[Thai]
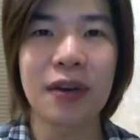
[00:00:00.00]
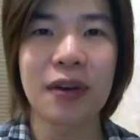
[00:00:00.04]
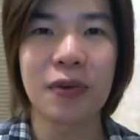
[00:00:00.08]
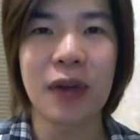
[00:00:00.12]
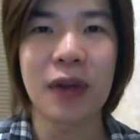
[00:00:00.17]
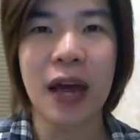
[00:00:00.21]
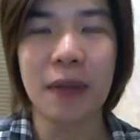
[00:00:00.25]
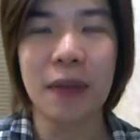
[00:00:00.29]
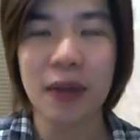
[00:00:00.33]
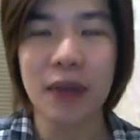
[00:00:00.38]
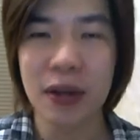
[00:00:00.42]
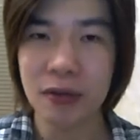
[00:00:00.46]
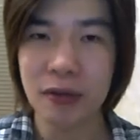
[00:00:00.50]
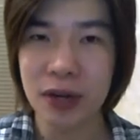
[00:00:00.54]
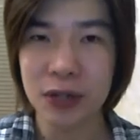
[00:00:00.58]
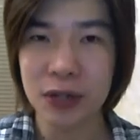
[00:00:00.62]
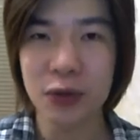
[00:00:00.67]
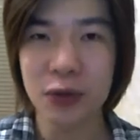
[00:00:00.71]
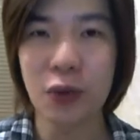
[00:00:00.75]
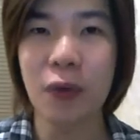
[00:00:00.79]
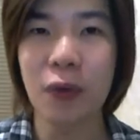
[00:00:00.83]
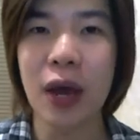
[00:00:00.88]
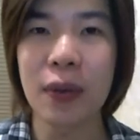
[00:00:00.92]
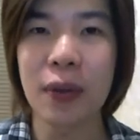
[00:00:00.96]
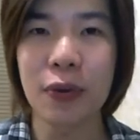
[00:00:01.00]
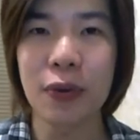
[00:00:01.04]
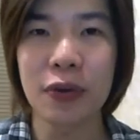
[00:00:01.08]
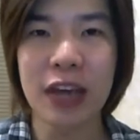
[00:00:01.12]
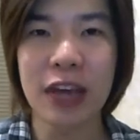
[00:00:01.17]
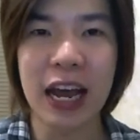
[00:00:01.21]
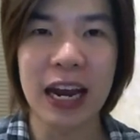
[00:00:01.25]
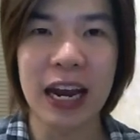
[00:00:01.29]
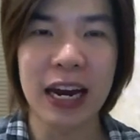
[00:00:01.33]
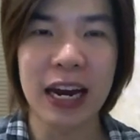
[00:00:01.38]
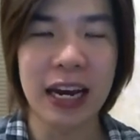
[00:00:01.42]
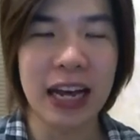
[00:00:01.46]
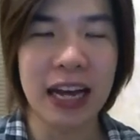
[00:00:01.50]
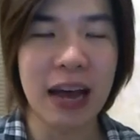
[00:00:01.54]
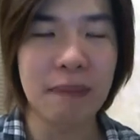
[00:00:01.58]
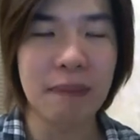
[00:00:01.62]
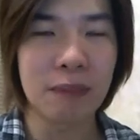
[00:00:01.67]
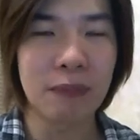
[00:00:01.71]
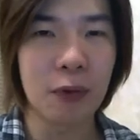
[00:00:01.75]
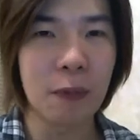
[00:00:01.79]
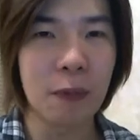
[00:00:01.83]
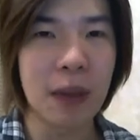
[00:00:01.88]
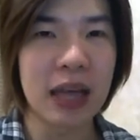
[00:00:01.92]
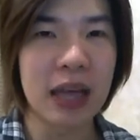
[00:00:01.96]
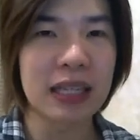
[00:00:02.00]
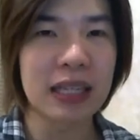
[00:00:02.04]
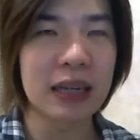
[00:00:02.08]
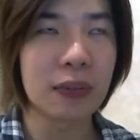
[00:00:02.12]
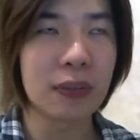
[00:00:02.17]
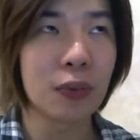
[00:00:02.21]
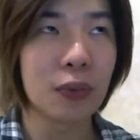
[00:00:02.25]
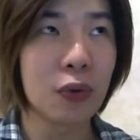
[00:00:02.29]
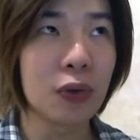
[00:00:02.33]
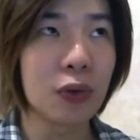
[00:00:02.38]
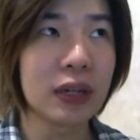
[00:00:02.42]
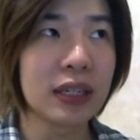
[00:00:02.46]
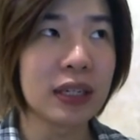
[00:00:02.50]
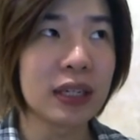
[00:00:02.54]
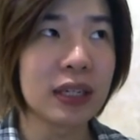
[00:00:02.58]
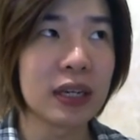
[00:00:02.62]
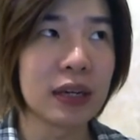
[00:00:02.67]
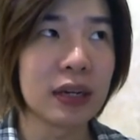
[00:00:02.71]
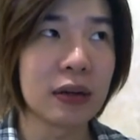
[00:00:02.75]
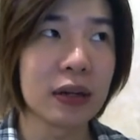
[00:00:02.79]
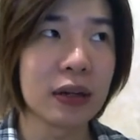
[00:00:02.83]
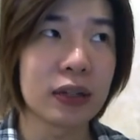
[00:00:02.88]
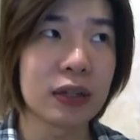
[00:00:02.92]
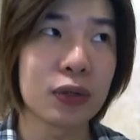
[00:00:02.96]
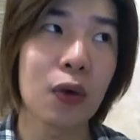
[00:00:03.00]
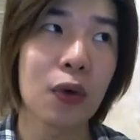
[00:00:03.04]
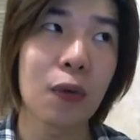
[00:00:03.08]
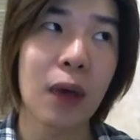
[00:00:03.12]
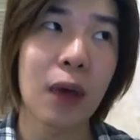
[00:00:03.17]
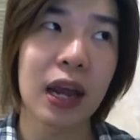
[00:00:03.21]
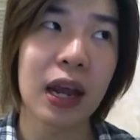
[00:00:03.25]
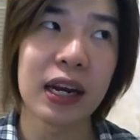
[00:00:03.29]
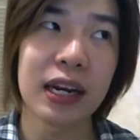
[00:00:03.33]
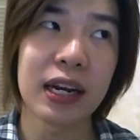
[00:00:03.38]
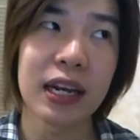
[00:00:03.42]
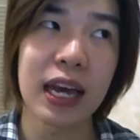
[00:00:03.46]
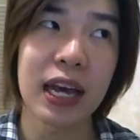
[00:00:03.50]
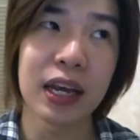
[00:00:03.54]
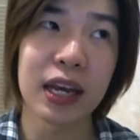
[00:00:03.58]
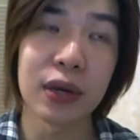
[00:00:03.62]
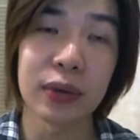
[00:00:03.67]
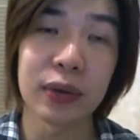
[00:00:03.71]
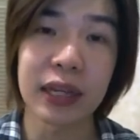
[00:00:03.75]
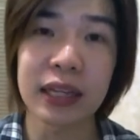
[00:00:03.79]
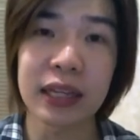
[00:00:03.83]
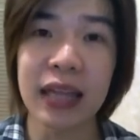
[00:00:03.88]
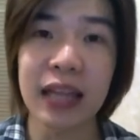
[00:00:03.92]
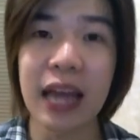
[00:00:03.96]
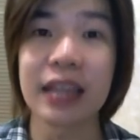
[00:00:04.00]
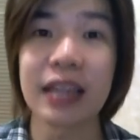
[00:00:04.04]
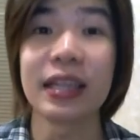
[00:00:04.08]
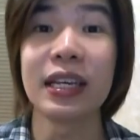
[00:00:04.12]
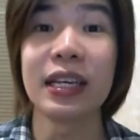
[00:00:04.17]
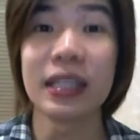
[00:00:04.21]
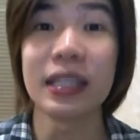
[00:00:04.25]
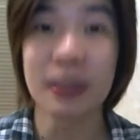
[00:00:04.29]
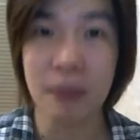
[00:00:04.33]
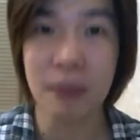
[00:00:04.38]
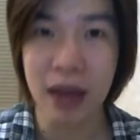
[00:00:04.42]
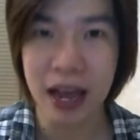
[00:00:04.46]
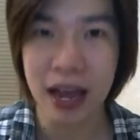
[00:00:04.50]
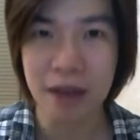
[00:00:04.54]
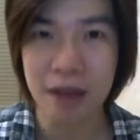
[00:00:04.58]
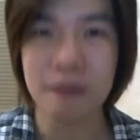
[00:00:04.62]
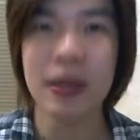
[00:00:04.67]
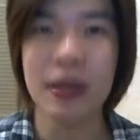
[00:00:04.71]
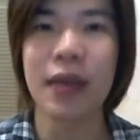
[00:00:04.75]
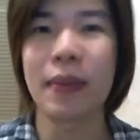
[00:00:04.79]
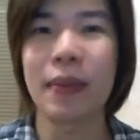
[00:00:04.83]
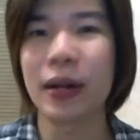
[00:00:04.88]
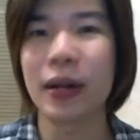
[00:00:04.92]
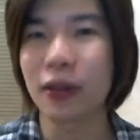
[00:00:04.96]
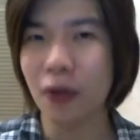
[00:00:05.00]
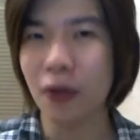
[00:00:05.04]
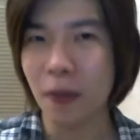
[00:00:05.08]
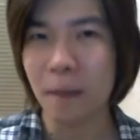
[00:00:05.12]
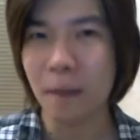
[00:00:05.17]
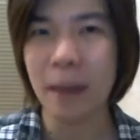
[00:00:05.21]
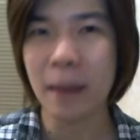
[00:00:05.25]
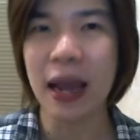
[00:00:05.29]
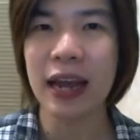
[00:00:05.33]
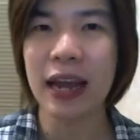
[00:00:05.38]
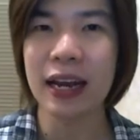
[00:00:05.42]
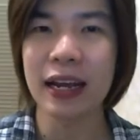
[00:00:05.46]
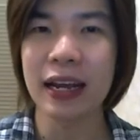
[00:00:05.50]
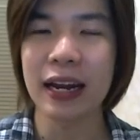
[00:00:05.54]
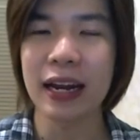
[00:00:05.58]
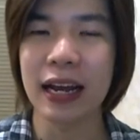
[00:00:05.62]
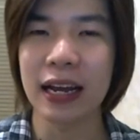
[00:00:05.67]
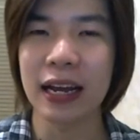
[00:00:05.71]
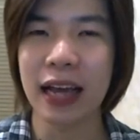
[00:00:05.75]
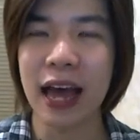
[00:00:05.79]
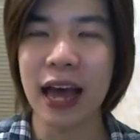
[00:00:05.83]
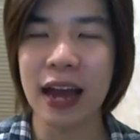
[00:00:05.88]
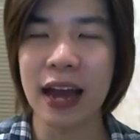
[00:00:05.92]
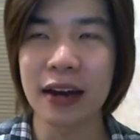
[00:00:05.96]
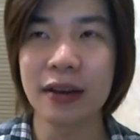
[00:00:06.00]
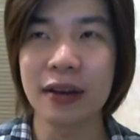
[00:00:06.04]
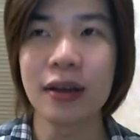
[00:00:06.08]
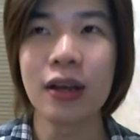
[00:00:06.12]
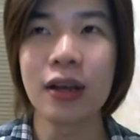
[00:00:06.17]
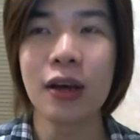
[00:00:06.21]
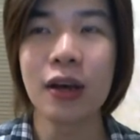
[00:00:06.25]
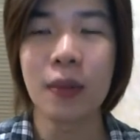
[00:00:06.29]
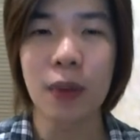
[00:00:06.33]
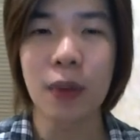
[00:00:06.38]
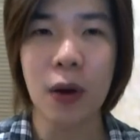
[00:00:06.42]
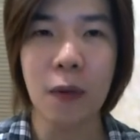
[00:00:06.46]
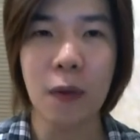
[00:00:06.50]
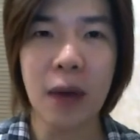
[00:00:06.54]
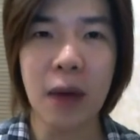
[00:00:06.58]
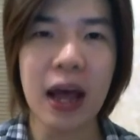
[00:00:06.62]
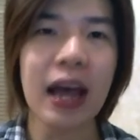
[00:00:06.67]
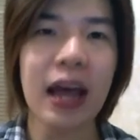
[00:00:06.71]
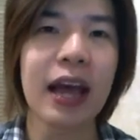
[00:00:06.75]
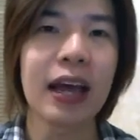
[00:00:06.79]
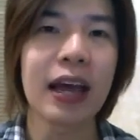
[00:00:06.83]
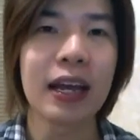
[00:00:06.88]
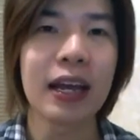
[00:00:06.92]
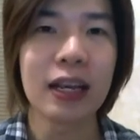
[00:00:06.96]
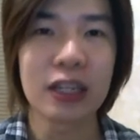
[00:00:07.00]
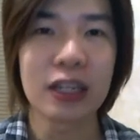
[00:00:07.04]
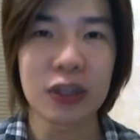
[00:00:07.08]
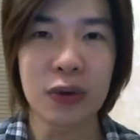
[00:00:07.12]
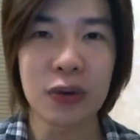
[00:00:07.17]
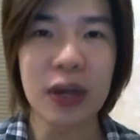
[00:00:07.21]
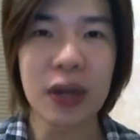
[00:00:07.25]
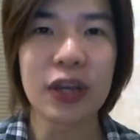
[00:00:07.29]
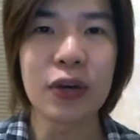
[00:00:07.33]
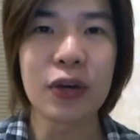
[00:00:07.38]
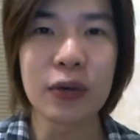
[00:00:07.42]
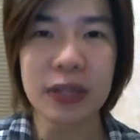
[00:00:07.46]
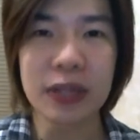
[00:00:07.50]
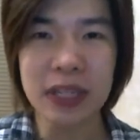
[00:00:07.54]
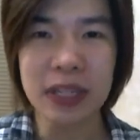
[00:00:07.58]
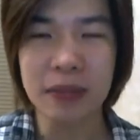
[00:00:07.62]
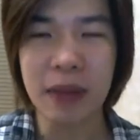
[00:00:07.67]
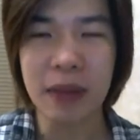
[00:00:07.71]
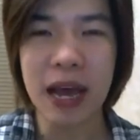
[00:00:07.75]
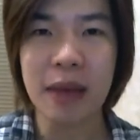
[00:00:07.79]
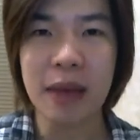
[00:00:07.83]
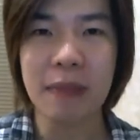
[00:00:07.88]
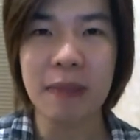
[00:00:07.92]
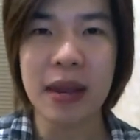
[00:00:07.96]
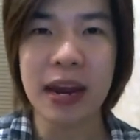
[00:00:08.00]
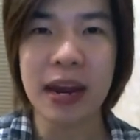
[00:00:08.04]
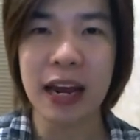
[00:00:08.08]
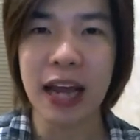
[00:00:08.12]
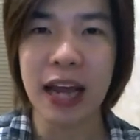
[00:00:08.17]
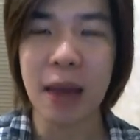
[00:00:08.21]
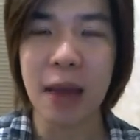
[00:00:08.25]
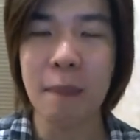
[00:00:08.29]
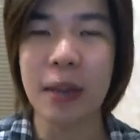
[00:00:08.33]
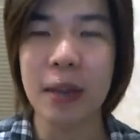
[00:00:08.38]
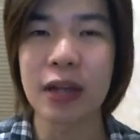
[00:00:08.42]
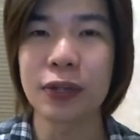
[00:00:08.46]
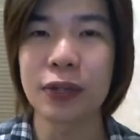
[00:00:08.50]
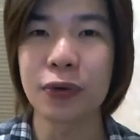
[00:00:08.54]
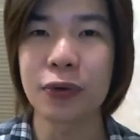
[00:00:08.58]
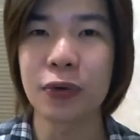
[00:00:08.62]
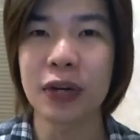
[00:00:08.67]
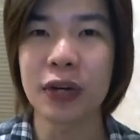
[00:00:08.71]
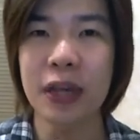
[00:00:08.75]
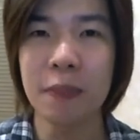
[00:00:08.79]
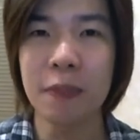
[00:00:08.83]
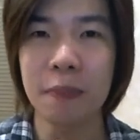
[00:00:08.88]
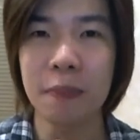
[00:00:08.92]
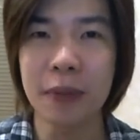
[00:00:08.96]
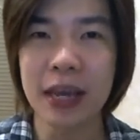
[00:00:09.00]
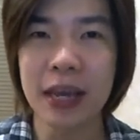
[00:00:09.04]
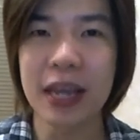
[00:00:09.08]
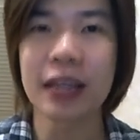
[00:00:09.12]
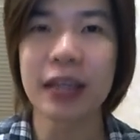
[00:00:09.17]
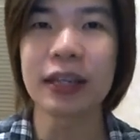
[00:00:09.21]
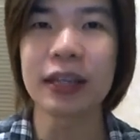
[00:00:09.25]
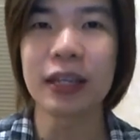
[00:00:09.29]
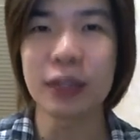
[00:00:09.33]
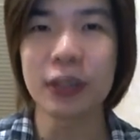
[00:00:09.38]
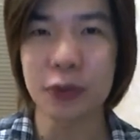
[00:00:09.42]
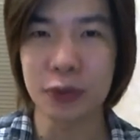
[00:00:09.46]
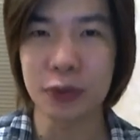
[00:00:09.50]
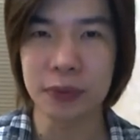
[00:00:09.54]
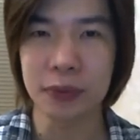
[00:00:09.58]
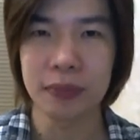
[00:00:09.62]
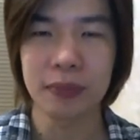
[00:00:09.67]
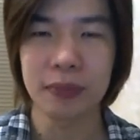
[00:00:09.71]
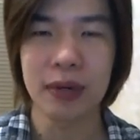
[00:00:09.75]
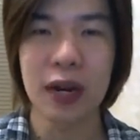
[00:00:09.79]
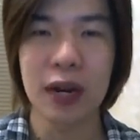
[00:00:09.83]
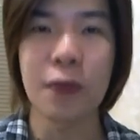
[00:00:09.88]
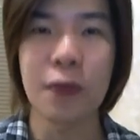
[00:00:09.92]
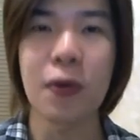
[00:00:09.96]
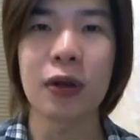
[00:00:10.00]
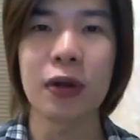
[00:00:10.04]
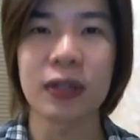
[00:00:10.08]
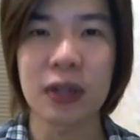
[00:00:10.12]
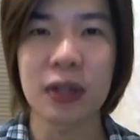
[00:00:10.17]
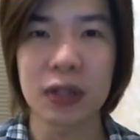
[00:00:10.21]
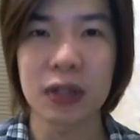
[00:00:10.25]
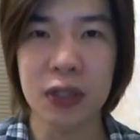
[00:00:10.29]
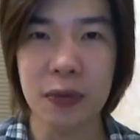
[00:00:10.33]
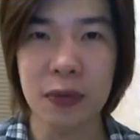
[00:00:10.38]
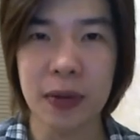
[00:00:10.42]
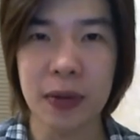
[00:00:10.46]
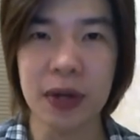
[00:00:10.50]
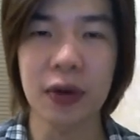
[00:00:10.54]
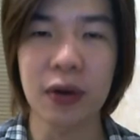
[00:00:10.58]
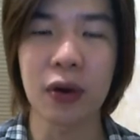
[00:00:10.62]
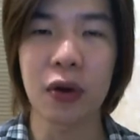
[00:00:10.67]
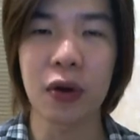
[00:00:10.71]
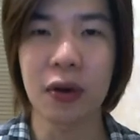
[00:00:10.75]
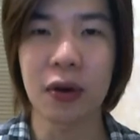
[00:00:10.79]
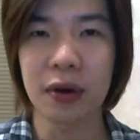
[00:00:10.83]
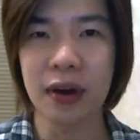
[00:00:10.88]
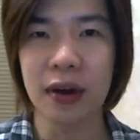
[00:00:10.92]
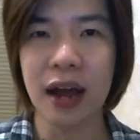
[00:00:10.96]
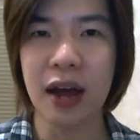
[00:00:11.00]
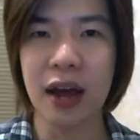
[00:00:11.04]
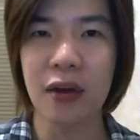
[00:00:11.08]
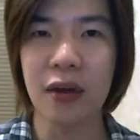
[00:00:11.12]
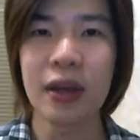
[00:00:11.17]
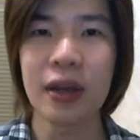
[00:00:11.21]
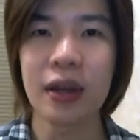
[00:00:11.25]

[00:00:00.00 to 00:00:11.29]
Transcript: แลผิวในช่วงวัยผู้ใหญ่นะครับปูเป้จะพูดถึงช่วงวัยที่อายุตั้งแต่ 25 ปีเป็นต้นไปเลยละกัน เพราะว่าช่วงอายุ 25 ปีนะครับเป็นช่วงที่พีคที่สุดในวงจรชีวิตของคนเรา